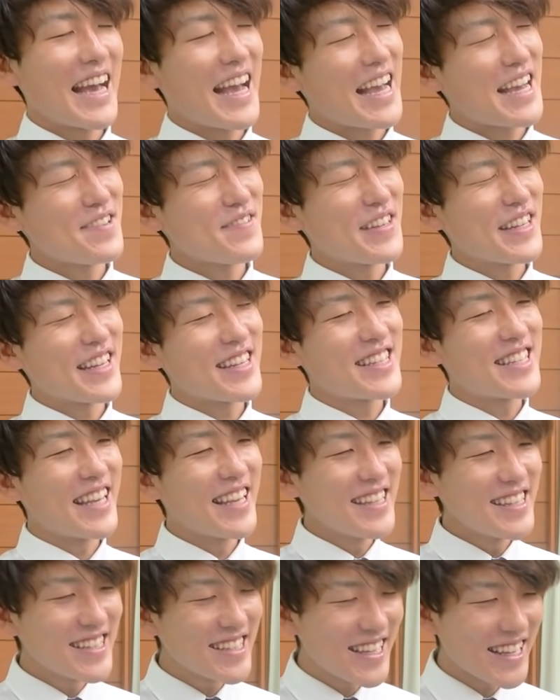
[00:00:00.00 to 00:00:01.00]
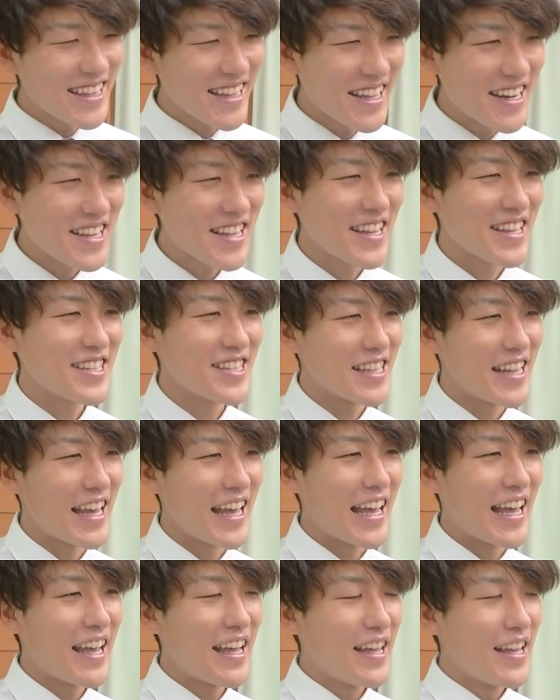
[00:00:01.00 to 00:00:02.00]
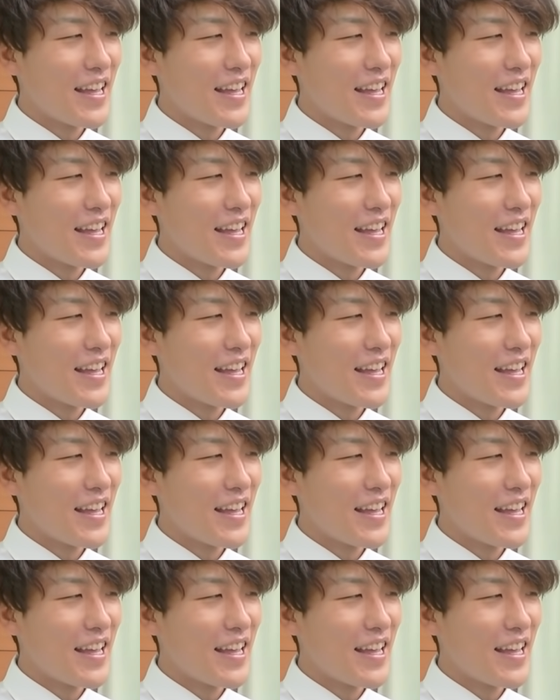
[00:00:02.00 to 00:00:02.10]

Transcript: やー、まだ全然慣れないですね。